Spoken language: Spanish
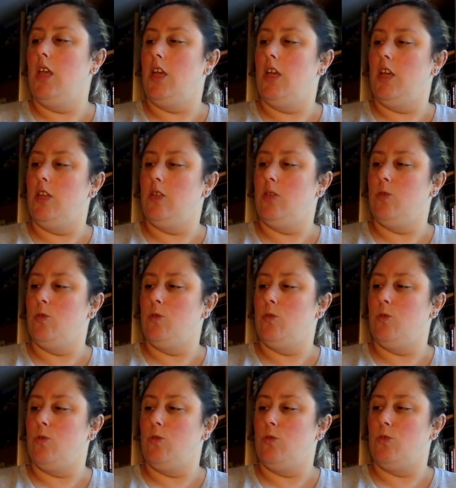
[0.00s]
y
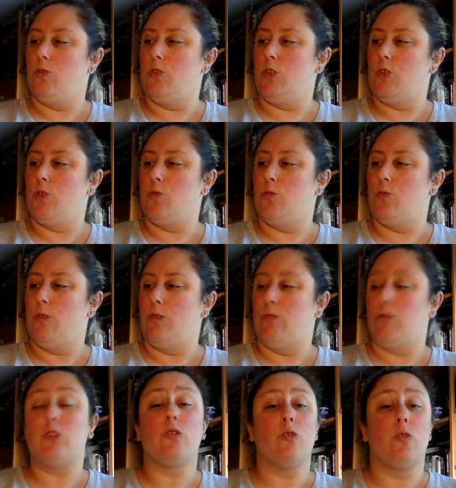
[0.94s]
nos descubre
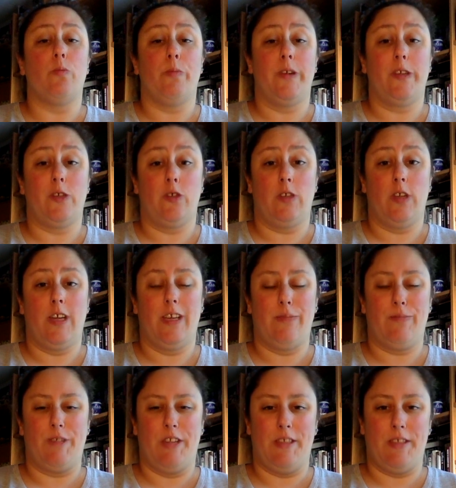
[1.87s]
nuestro
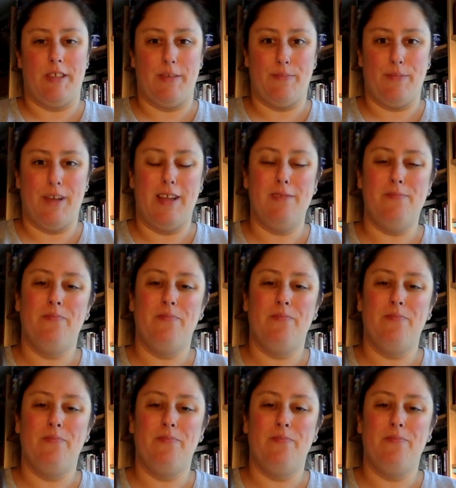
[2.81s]
personaje principal,